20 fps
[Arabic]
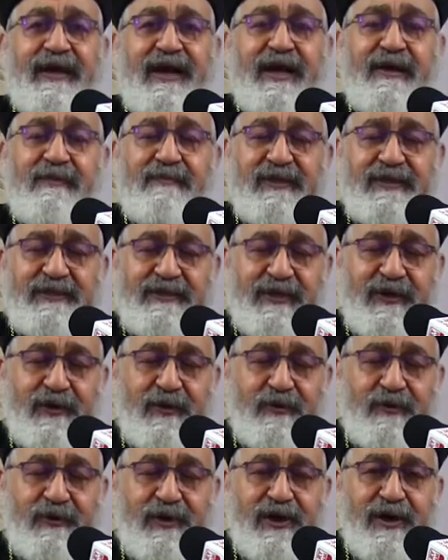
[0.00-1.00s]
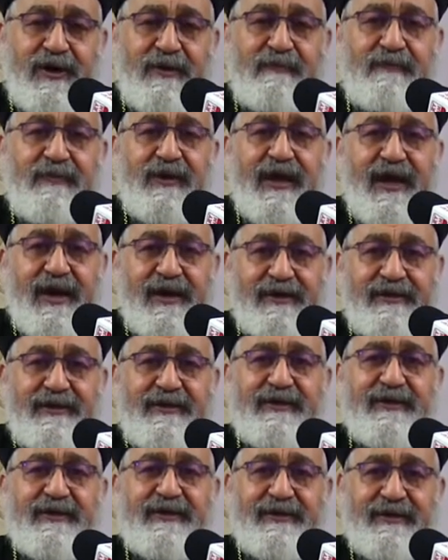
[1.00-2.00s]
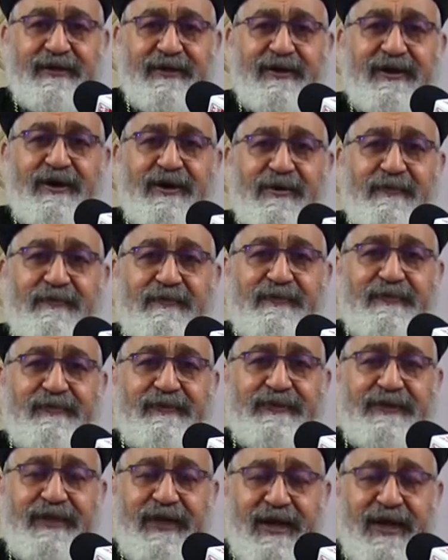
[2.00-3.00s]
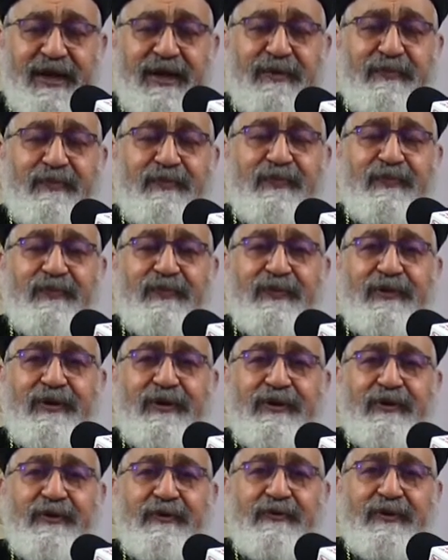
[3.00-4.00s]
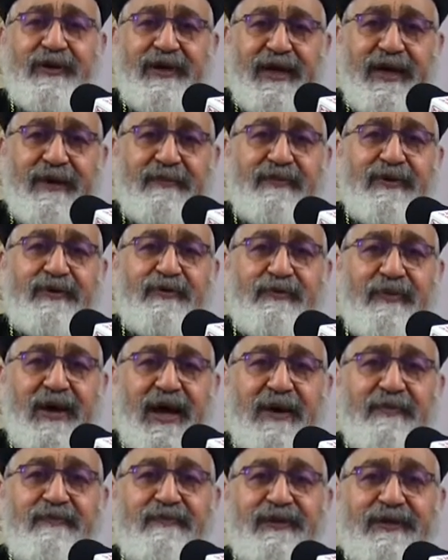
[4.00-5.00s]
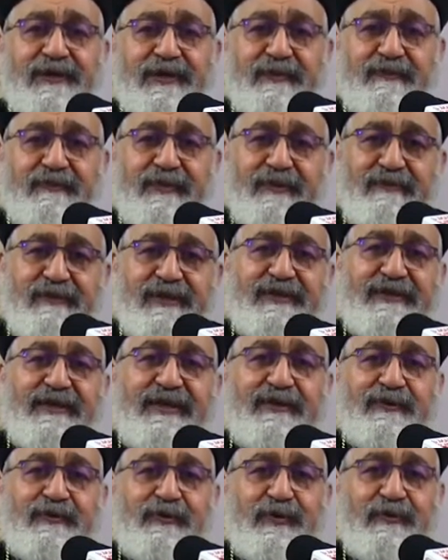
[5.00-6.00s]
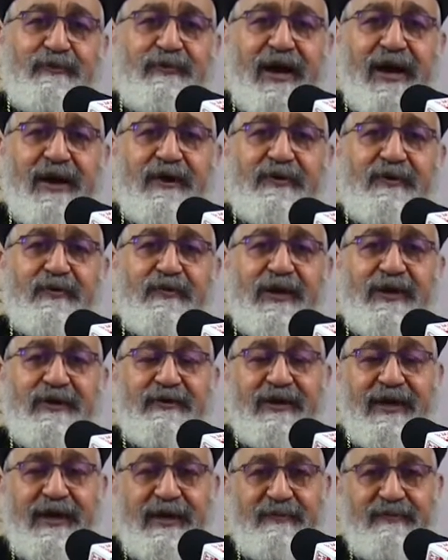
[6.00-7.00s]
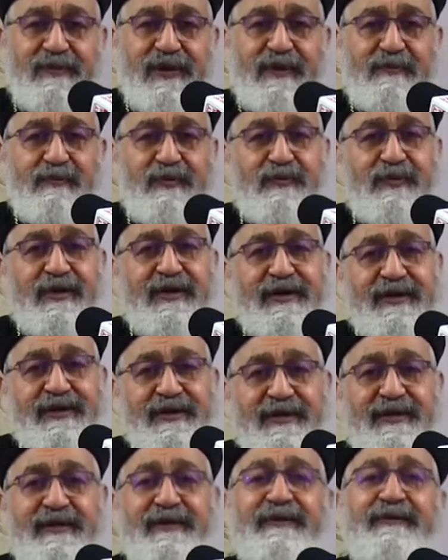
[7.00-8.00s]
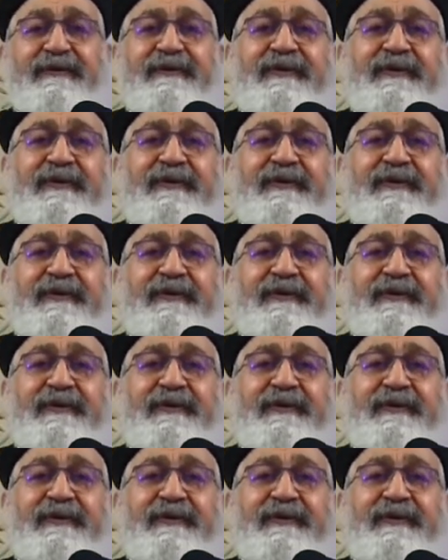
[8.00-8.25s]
المسيح قام بالحقيقة قام سلام ونعمة ومحبة رب المجد يسوع معاكم أيها الأحباء المباركين